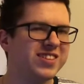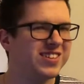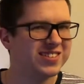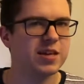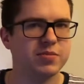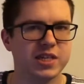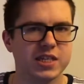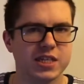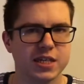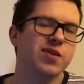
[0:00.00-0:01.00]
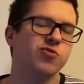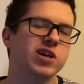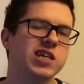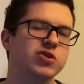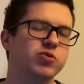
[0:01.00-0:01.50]
déstabiliser. Et moi
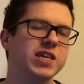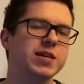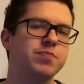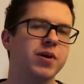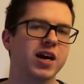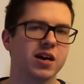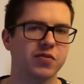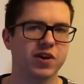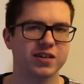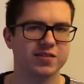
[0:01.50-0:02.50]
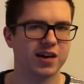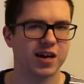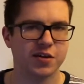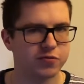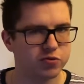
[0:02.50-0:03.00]
qui suis hyper réfractaire à
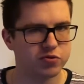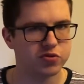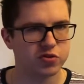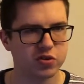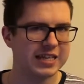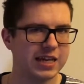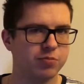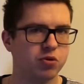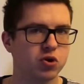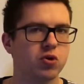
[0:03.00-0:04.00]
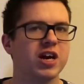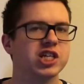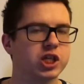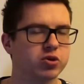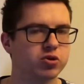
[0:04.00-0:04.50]
la vue du sang, à tel point que la
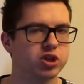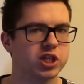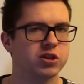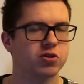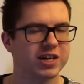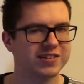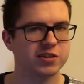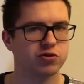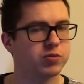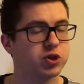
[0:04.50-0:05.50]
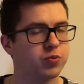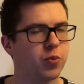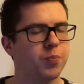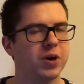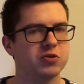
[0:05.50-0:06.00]
chirurgie dans Grey's Anatomy je peux
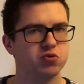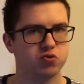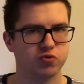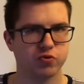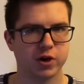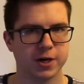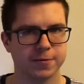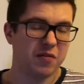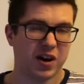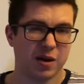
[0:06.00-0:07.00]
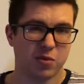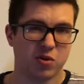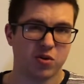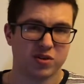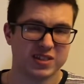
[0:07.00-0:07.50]
pas du tout voir, bah
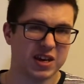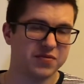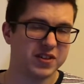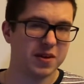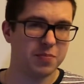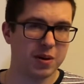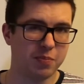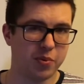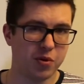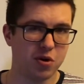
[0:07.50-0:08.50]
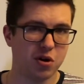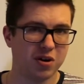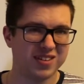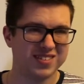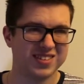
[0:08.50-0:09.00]
vraiment, ça faisait pas peur,
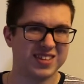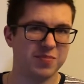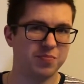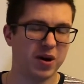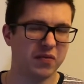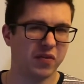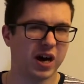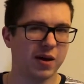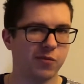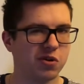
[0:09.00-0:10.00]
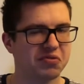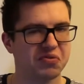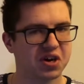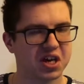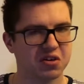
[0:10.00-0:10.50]
c'était pas vraiment
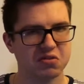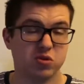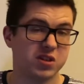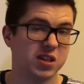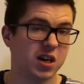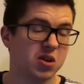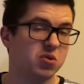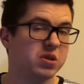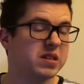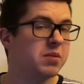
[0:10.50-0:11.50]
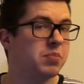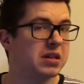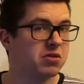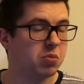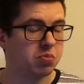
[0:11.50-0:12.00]
effrayant. Le scénario était pas
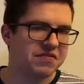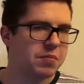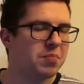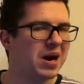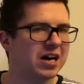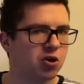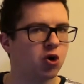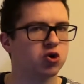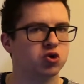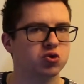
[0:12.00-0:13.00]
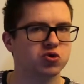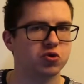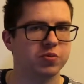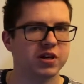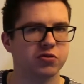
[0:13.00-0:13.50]
top, il y avait pas grand chose de
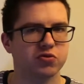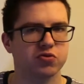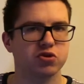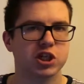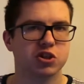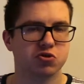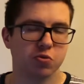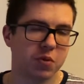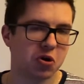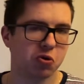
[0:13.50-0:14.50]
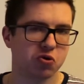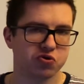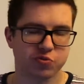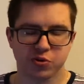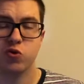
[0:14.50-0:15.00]
bien dans ce Jigsaw
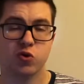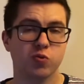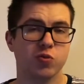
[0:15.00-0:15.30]
malheureusement. Donc